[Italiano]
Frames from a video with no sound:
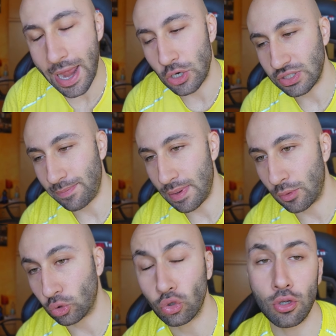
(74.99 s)
e lo
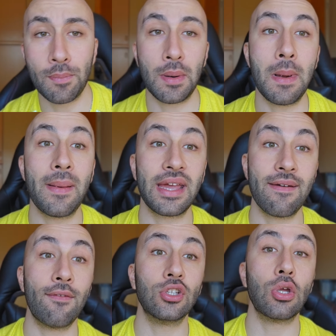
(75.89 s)
sappiamo tutti, un problema che
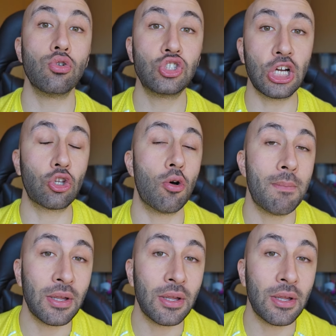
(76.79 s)
avevo denunciato,